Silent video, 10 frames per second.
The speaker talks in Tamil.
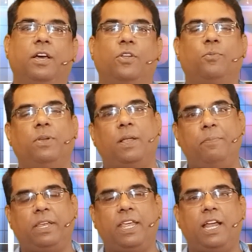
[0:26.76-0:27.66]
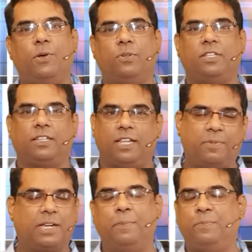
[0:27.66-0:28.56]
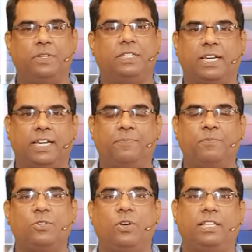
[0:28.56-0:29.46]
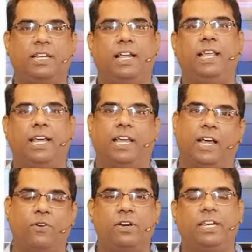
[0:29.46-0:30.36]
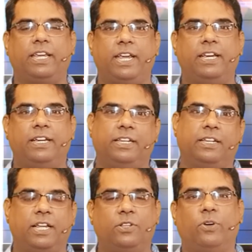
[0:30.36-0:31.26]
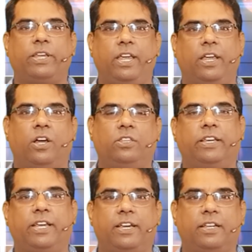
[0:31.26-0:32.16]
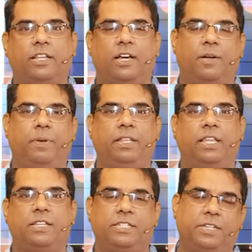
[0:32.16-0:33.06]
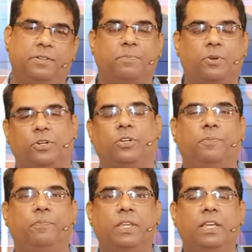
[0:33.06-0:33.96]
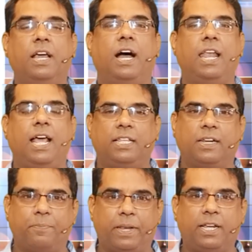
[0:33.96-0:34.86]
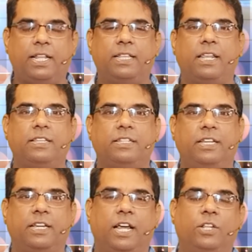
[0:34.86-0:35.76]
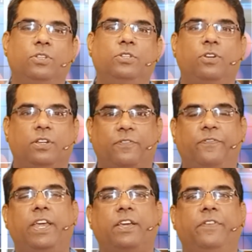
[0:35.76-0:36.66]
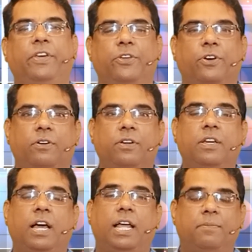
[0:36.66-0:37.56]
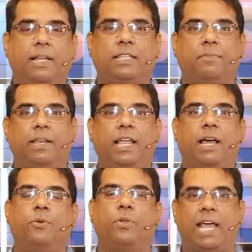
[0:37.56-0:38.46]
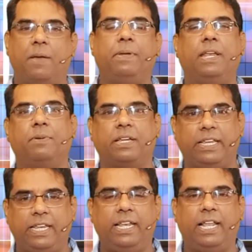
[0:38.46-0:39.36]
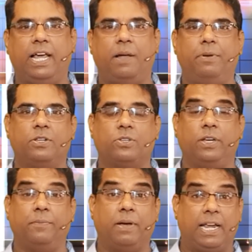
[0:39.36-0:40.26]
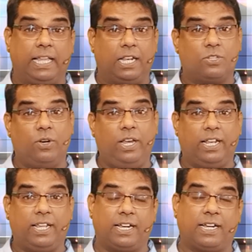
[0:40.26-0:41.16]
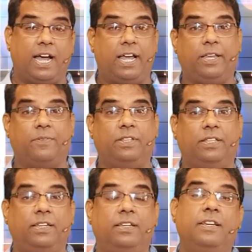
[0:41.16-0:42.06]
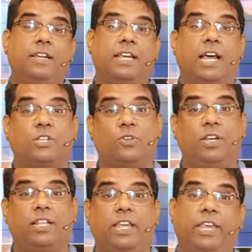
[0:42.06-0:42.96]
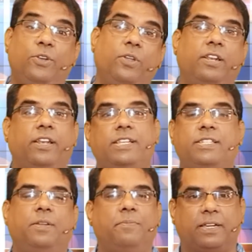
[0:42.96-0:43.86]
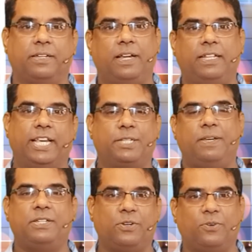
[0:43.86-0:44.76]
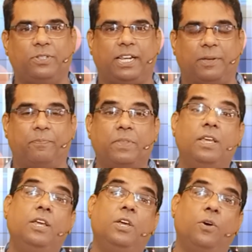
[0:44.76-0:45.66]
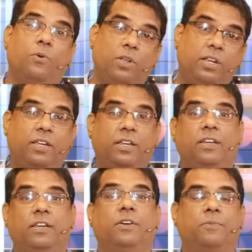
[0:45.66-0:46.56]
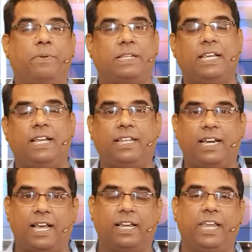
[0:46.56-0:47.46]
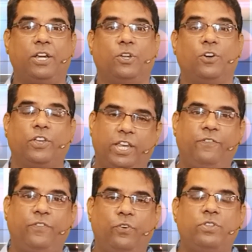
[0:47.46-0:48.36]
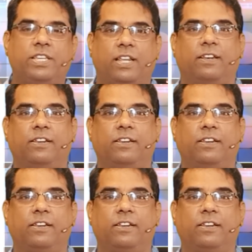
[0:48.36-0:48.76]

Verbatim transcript: ரொம்ப நம்பிக்கையான ஒருத்தர் தான் நமக்கு அனுப்பி வச்சாங்க ஸோ அதனால் அவங்ககிட்ட கேட்டுட்டு அது ஓகே ஆத்தன்டிகேட்டட் தான் அப்படின்னு தெரிஞ்சு போட்டுட்டோம் ஆனால் அதற்கு பிறகு தான் தெரிஞ்சது அது வந்து ஒரு ஃபேக் வீடியோ அது மாத்திரமல்ல அப்படி ஒரு ஆப்பே நமக்கு இல்லை அப்படின்னு சொல்லி ஆனால் அதில் சொல்லியிருக்கிற காரியம் வந்து நாங்கள் சொன்னதுக்கு இன்னொரு ரீசனும் இருக்கு அந்த எக்ஸ்பிளேஷனை கொடுத்துறேன் ஒரு பிரசங்கத்தில் நாங்கள் கேட்டோம் இன் ஃபியூச்சர்